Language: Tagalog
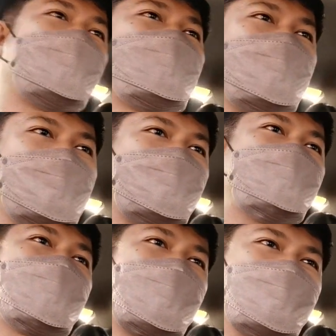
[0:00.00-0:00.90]
na naman,
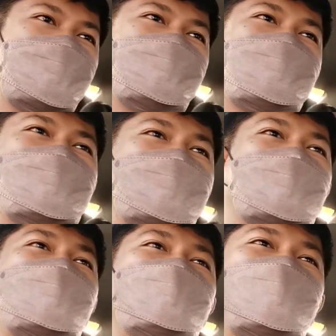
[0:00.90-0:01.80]
tapos si Marcos
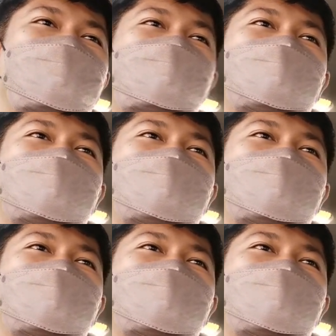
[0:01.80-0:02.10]
mananalo.